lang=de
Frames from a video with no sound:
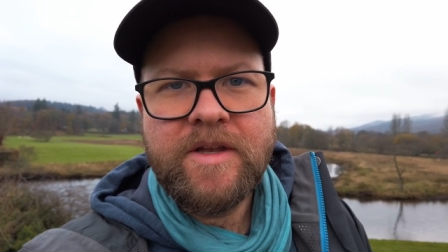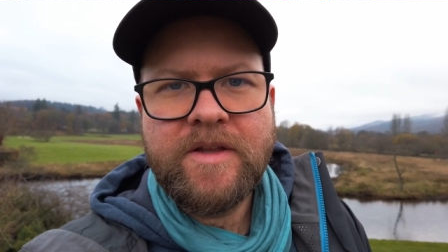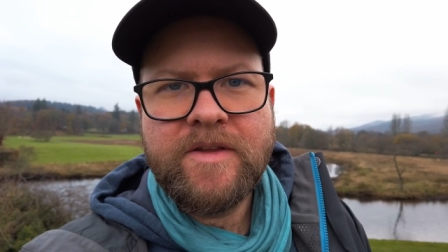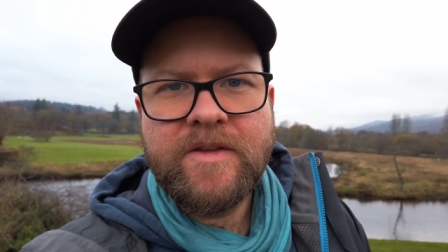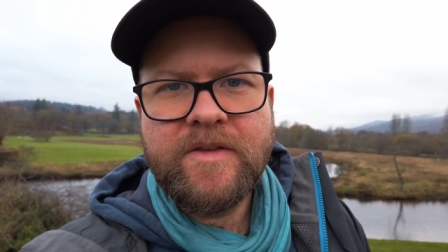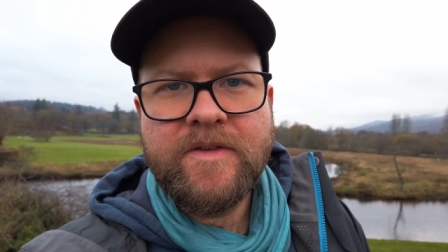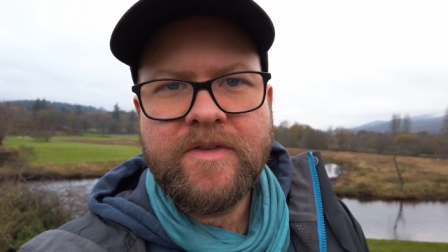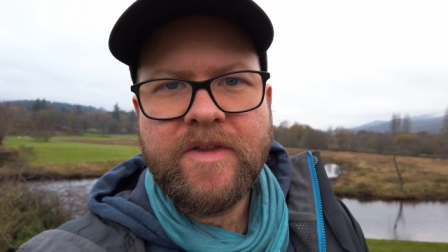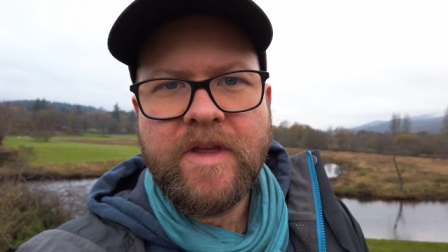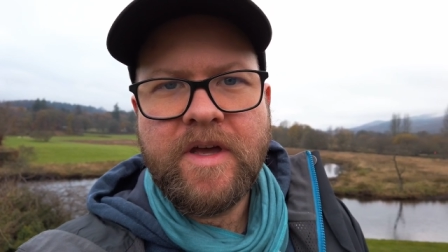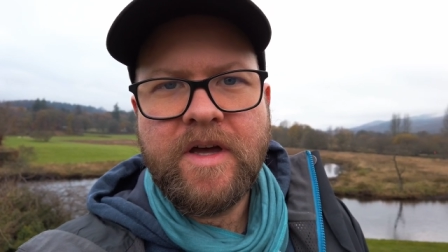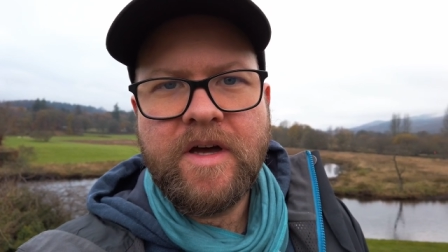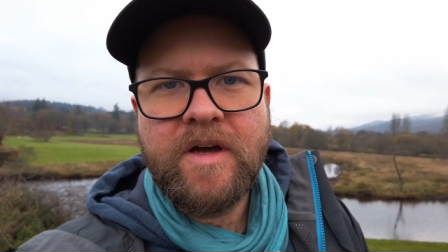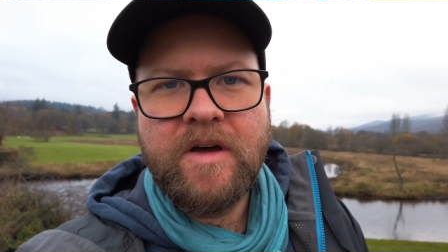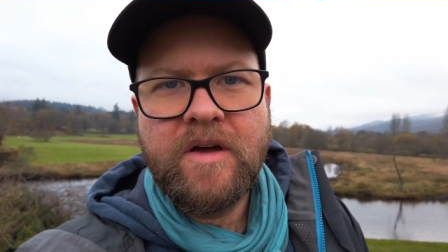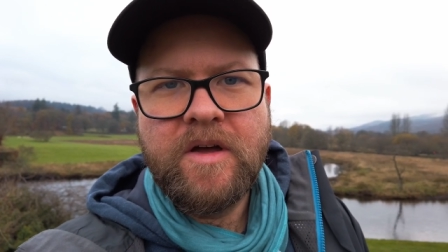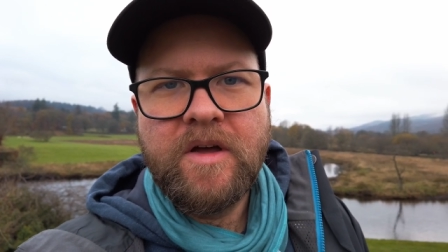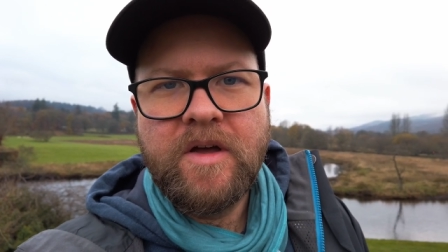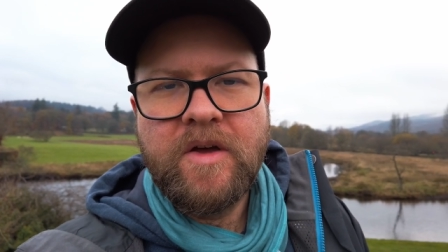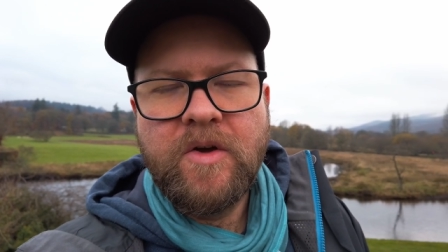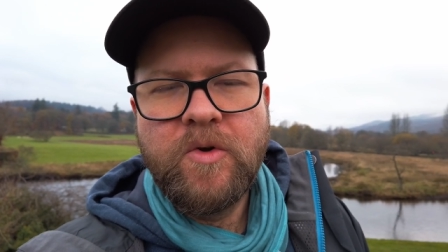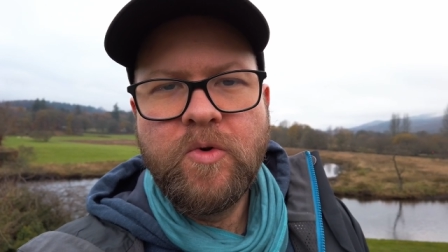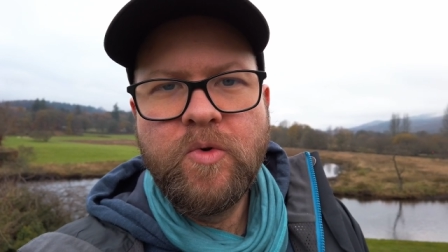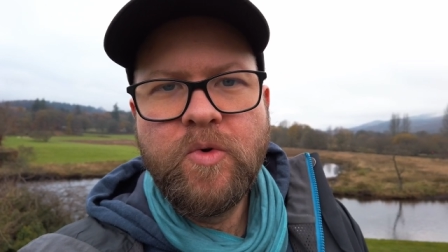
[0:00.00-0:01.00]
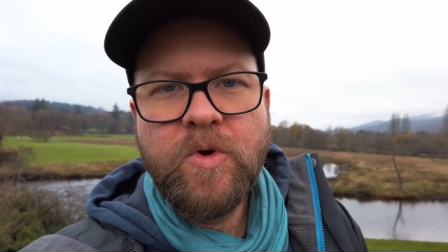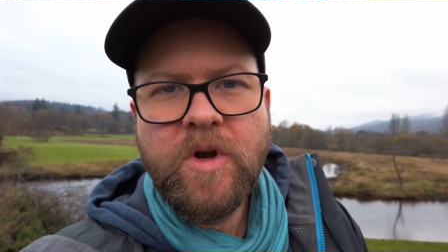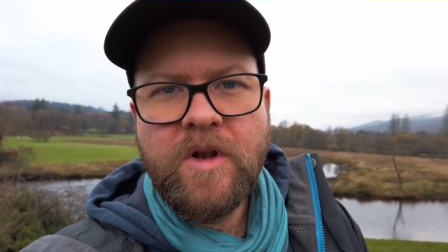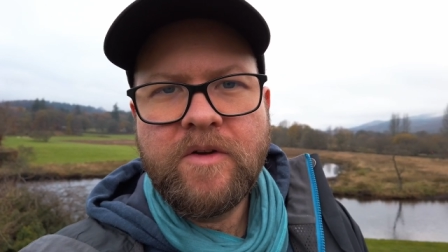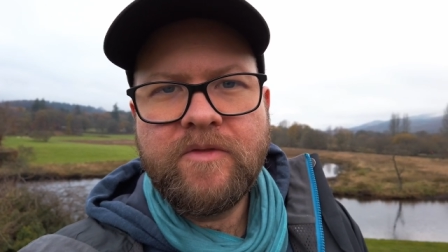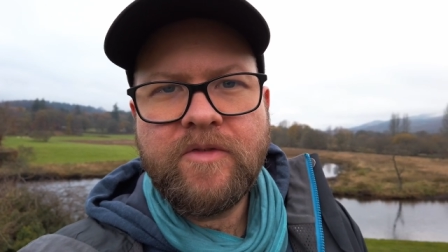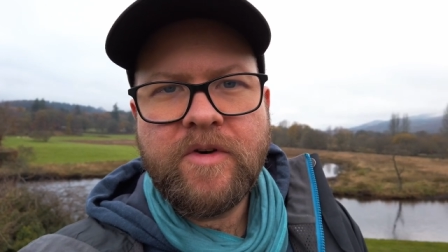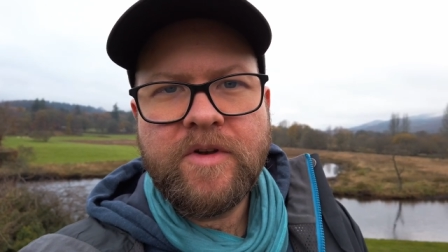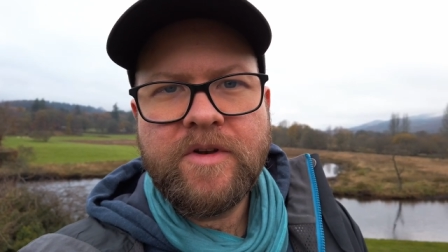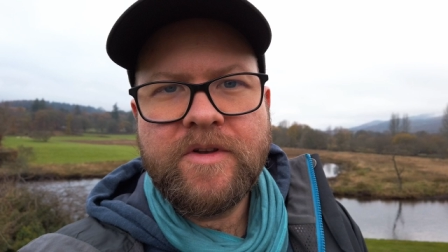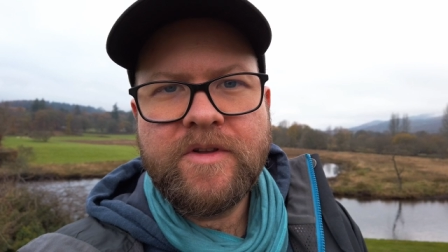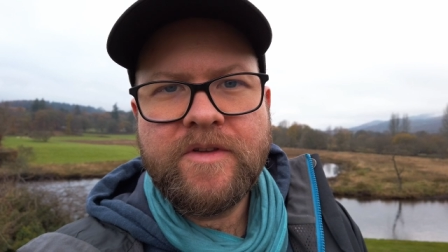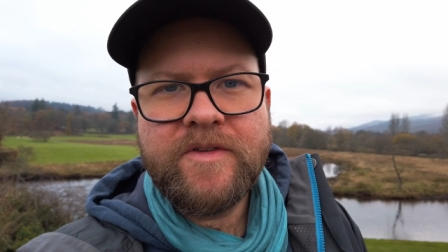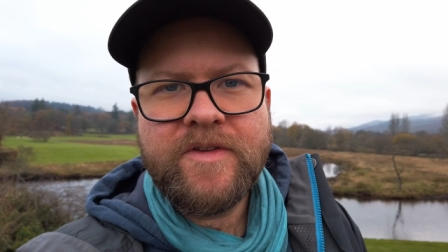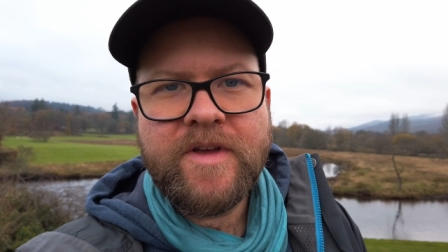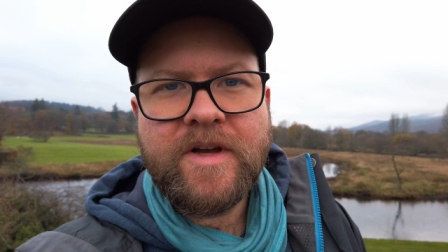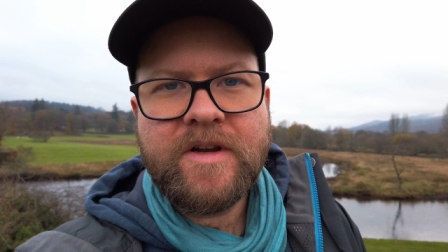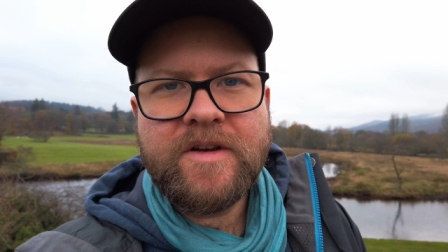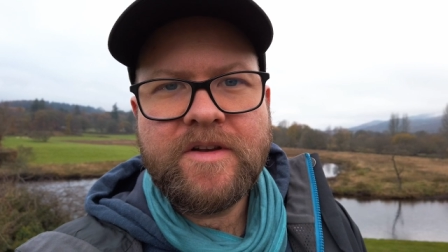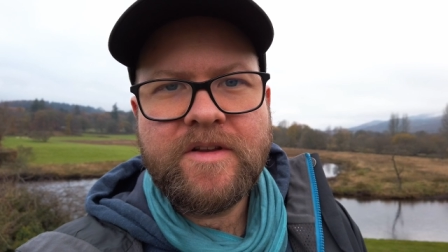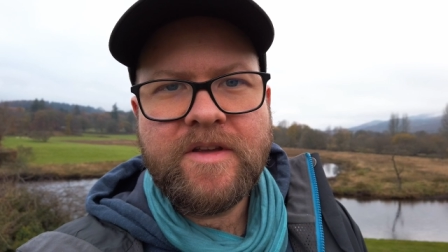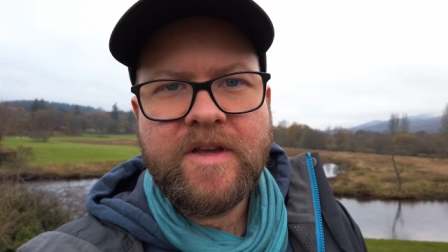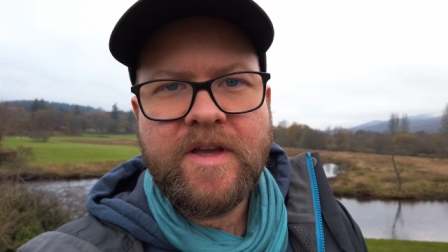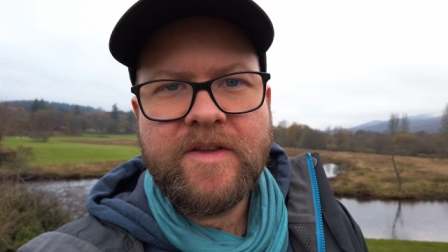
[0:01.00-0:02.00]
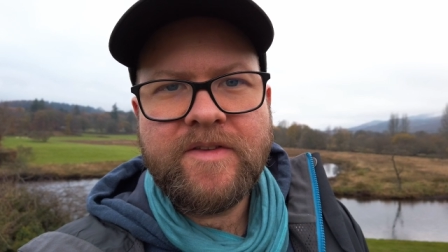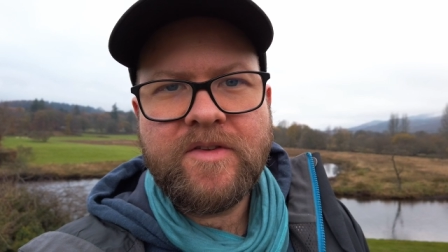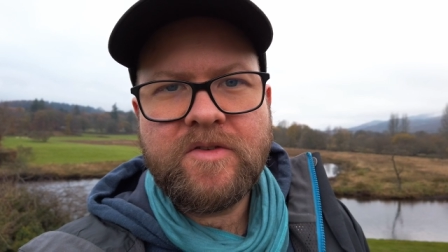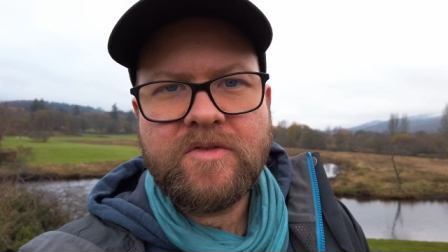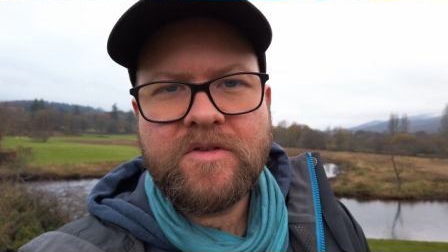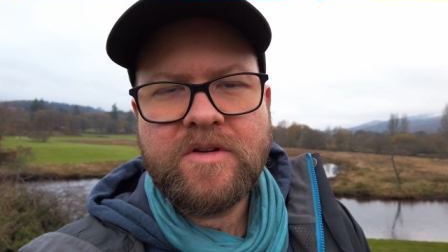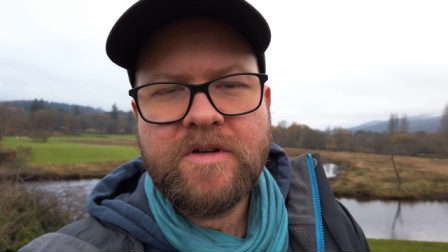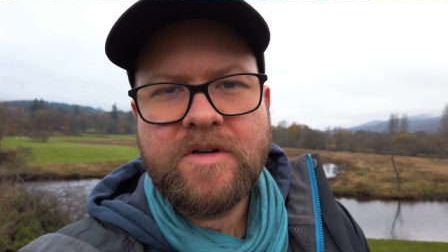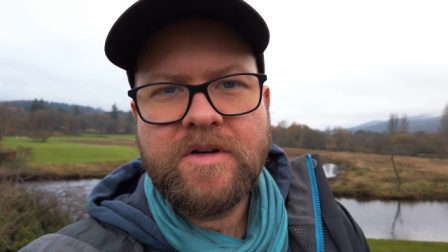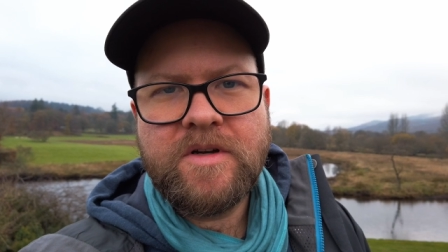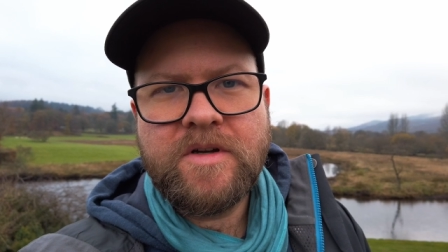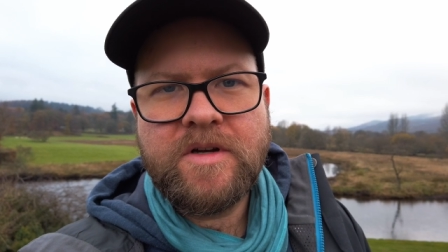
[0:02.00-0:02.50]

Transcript: Das ist der Hügel von St. Kessock.